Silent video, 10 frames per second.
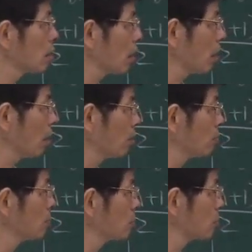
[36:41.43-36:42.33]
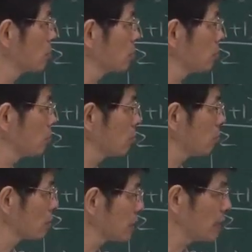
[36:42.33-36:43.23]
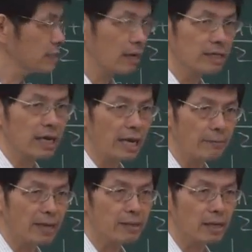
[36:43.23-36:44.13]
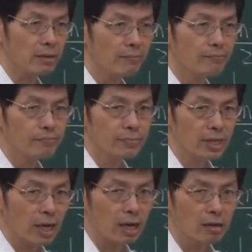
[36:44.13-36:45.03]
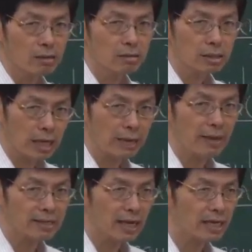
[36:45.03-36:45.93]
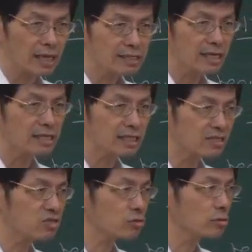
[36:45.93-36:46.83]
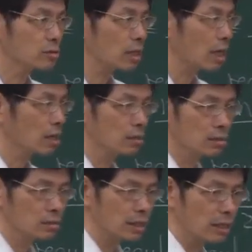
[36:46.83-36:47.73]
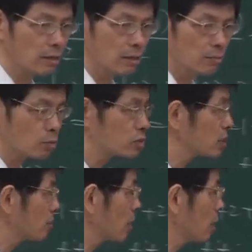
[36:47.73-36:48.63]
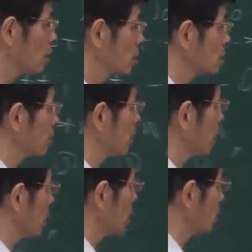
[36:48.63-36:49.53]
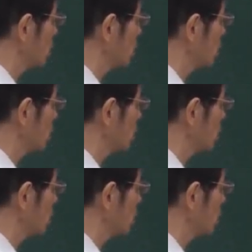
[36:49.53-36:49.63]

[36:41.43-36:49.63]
呃，我猜是要一个黑板的，啊，一个黑板才给他写的清楚，啊，那个不是那么那么